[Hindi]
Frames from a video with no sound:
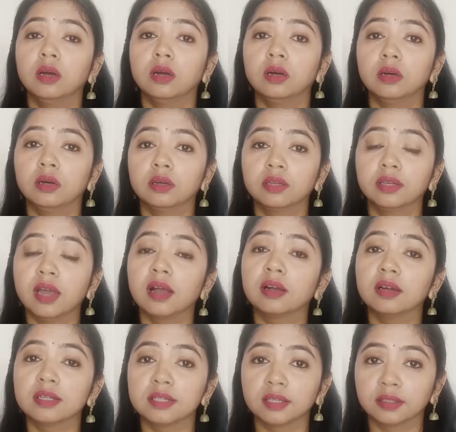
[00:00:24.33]
आ, क्या
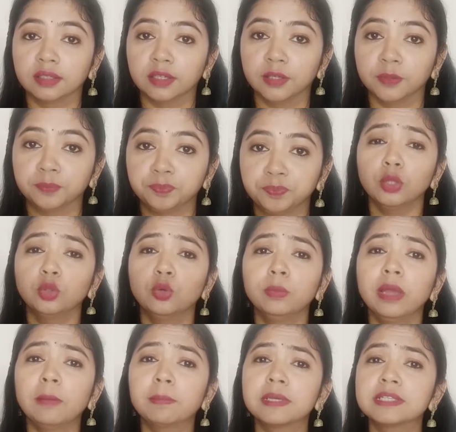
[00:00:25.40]
कर सकते हैं तो
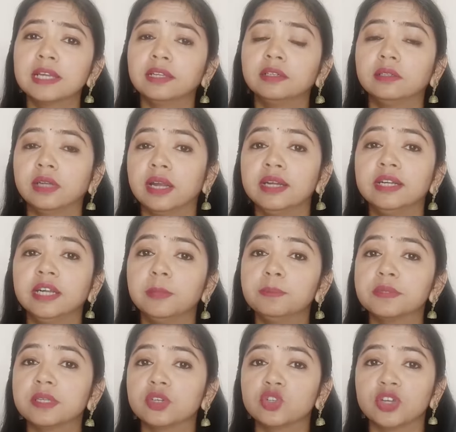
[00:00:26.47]
मैं आपके साथ टेन
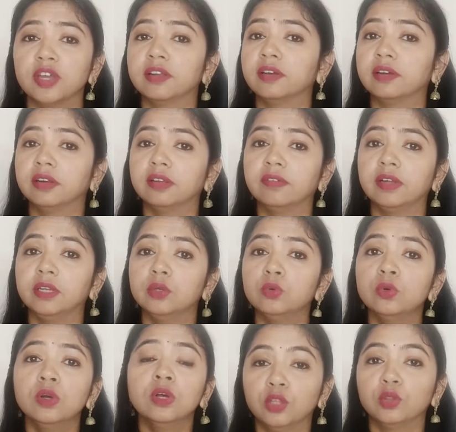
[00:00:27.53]
टिप्स शेयर करने वाली
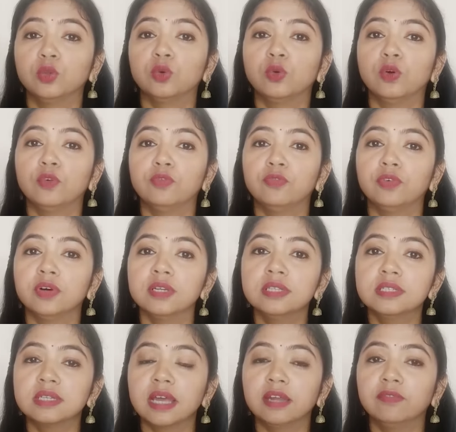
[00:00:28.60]
हूँ तो
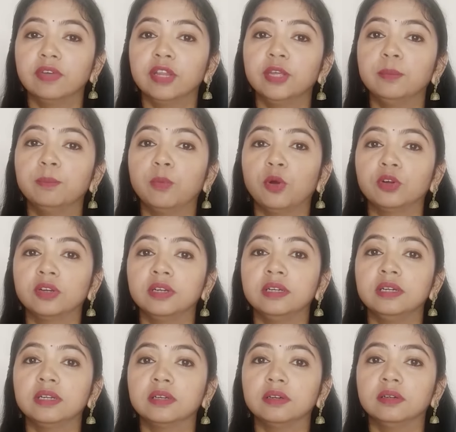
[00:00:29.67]
फर्स्ट एंड वेरी
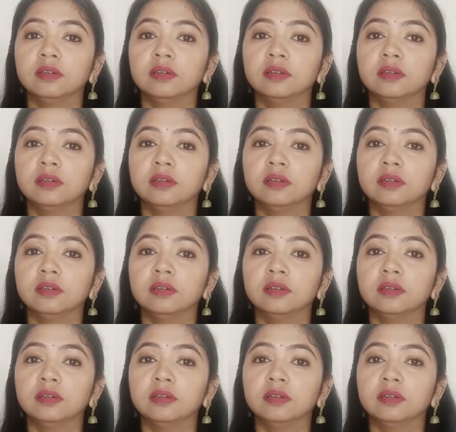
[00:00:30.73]
इंपॉर्टेंट